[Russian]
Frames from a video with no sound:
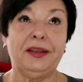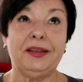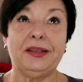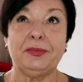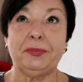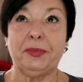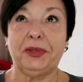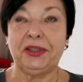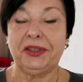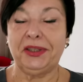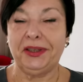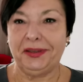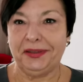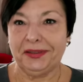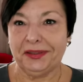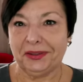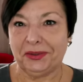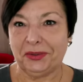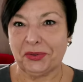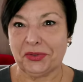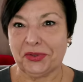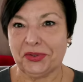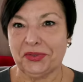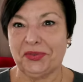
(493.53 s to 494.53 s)
Я смотрела
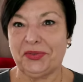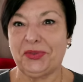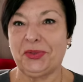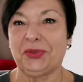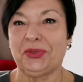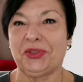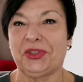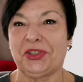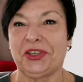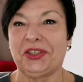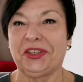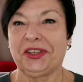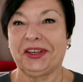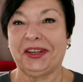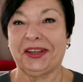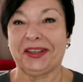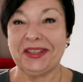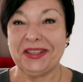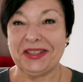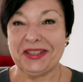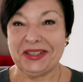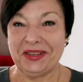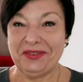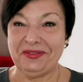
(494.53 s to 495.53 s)
на то, что все очень
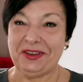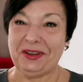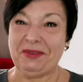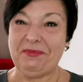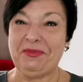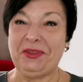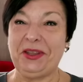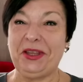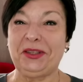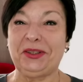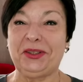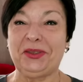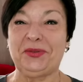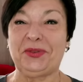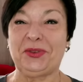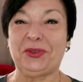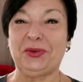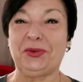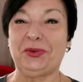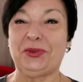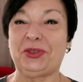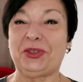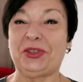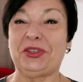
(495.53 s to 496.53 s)
красиво, и мне это
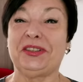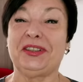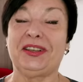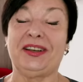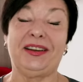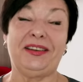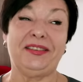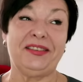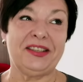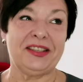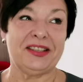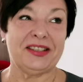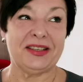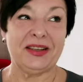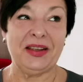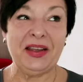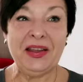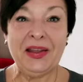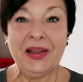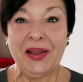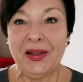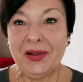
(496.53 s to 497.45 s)
все очень нравится.